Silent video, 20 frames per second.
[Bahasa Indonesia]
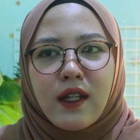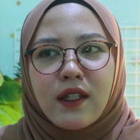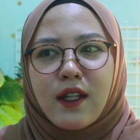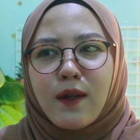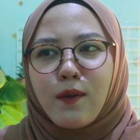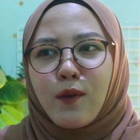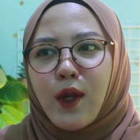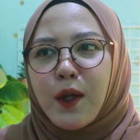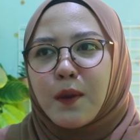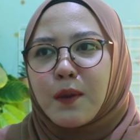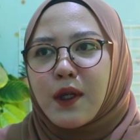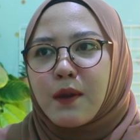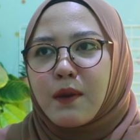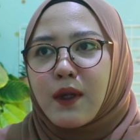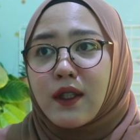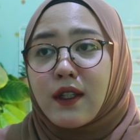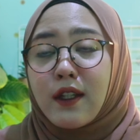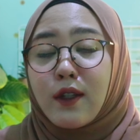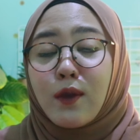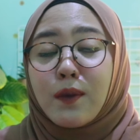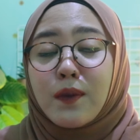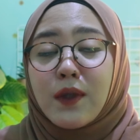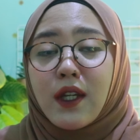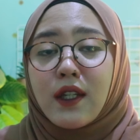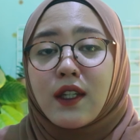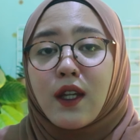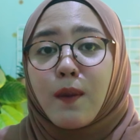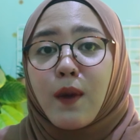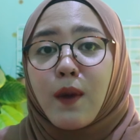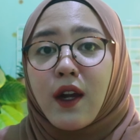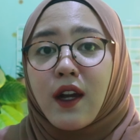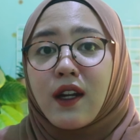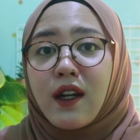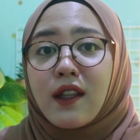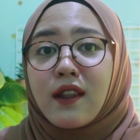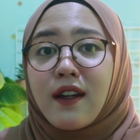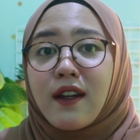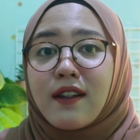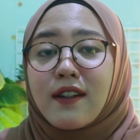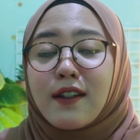dia mulai menikmati hidupnya, dia bahkan
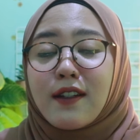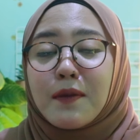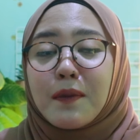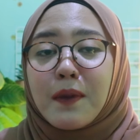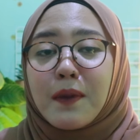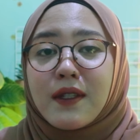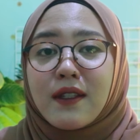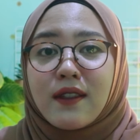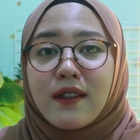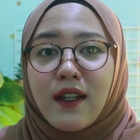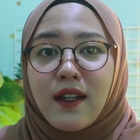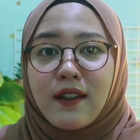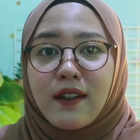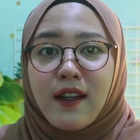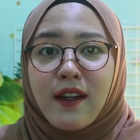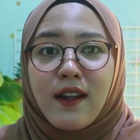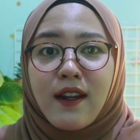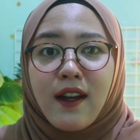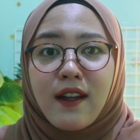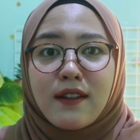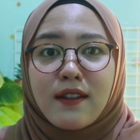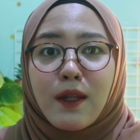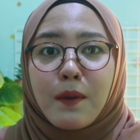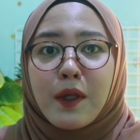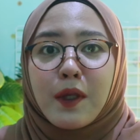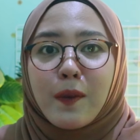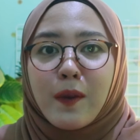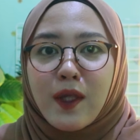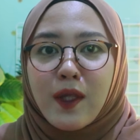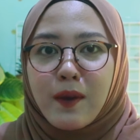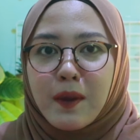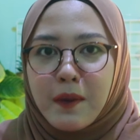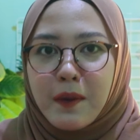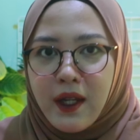datang ke pesta yang diadakan sama teman-teman